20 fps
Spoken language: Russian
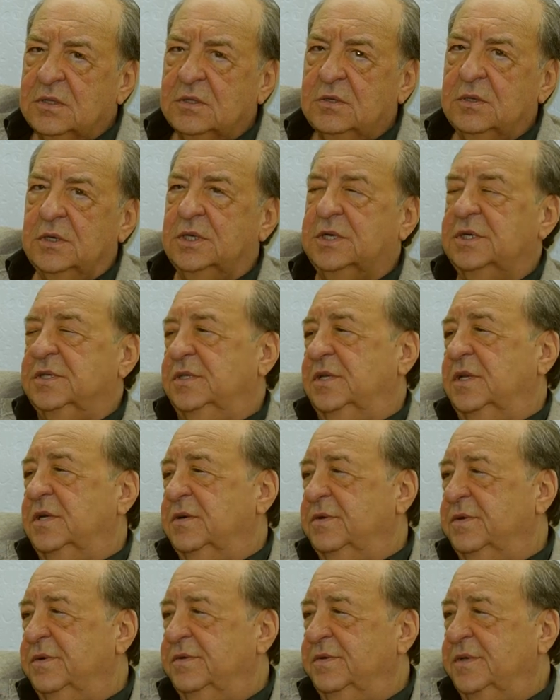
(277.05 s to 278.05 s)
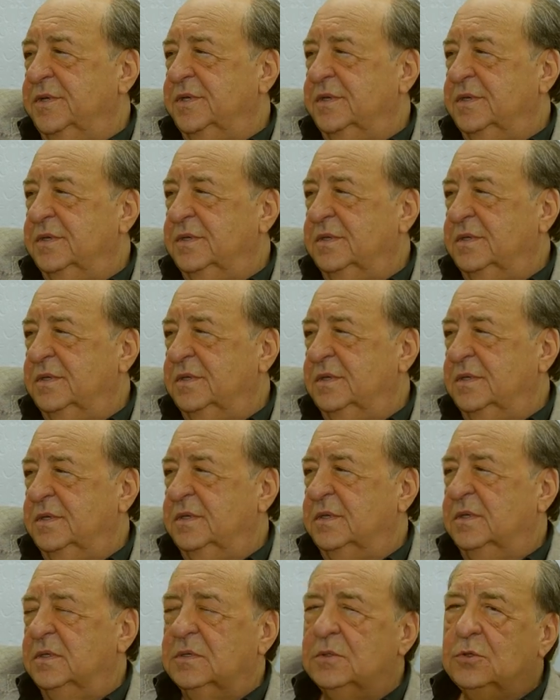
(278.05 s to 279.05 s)
только здоровьем.
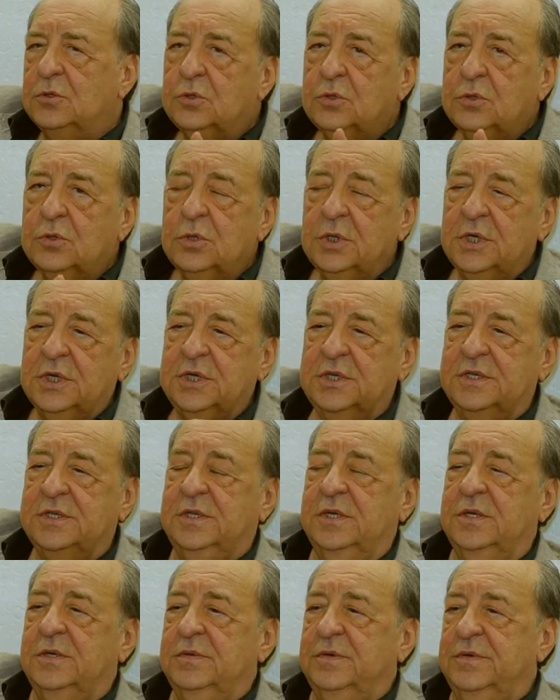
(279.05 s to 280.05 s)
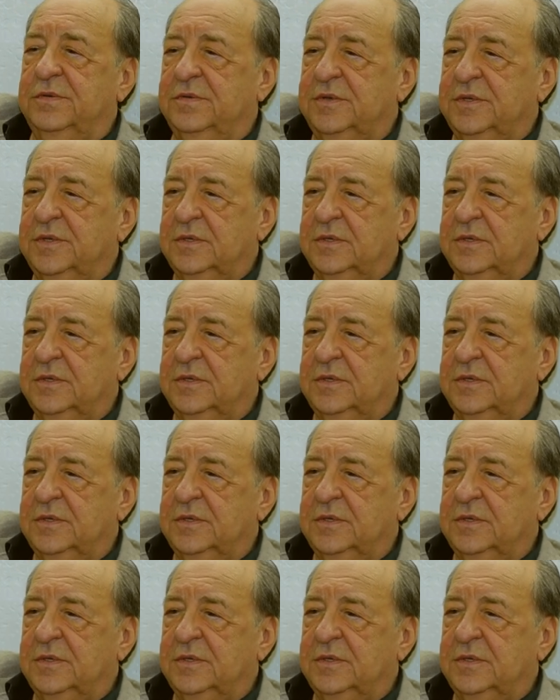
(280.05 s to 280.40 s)
Только здоровьем.